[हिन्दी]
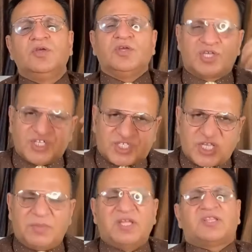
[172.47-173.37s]

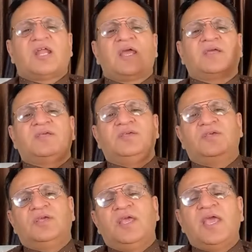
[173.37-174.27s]
किसी भी तरह की
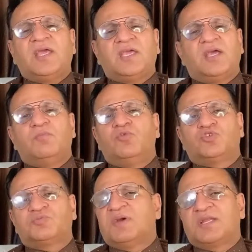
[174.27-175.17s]
एक ही
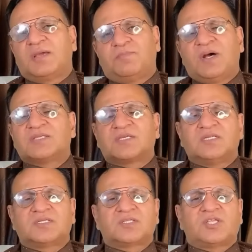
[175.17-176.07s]
अम्बुड्समैन के पास
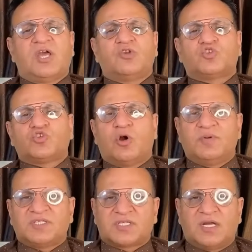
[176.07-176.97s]
कर सकते हैं और
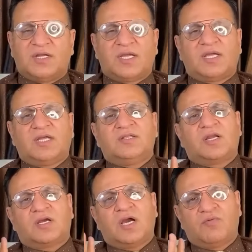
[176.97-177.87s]
24 घंटे के
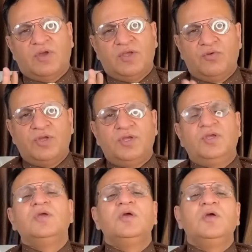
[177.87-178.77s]
अंदर कार्रवाई होगी
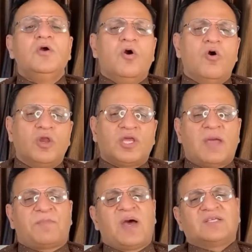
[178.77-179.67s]

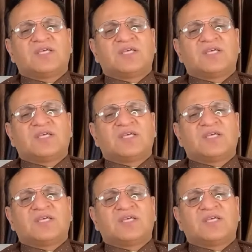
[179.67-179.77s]
उनके पास